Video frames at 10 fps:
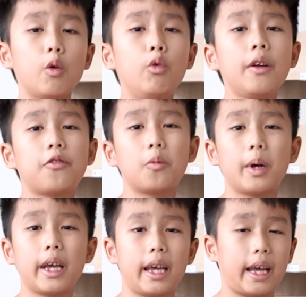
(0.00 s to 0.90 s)
read for
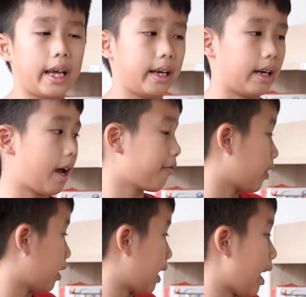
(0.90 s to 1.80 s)
me and
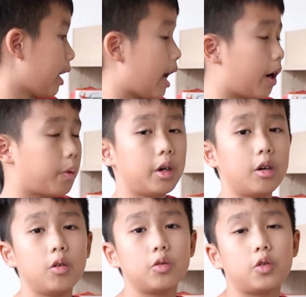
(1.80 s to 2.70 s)
after that I
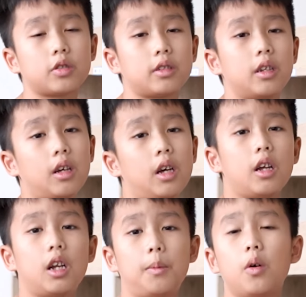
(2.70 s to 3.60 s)
will choose
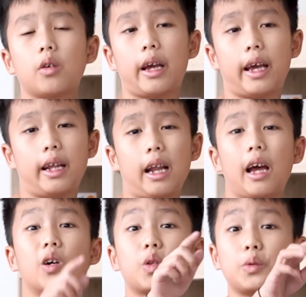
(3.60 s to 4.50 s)
the book and
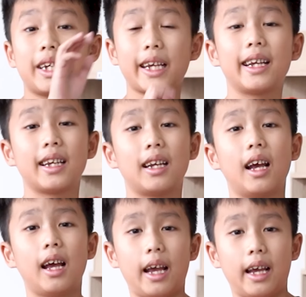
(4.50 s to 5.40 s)
I go to check-in
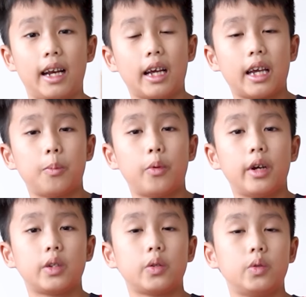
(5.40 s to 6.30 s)
and I can
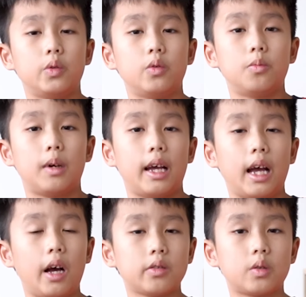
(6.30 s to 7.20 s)
bring to my
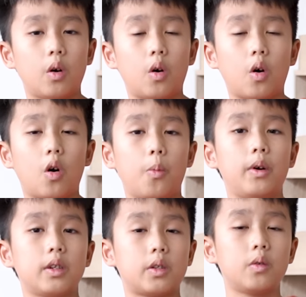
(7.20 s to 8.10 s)
house or
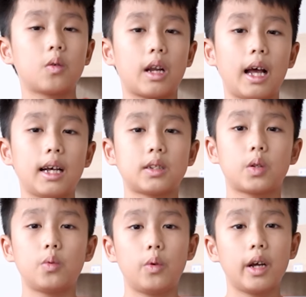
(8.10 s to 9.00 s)
bring to class
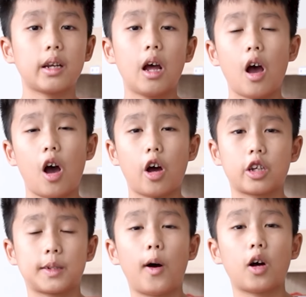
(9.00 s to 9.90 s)
to read on
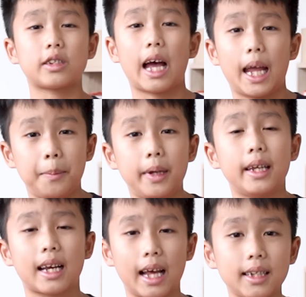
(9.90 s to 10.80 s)
a small time
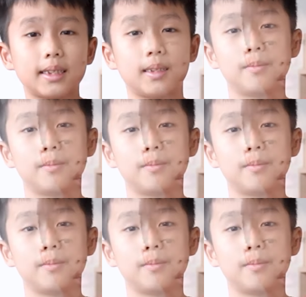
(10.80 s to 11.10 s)
in class.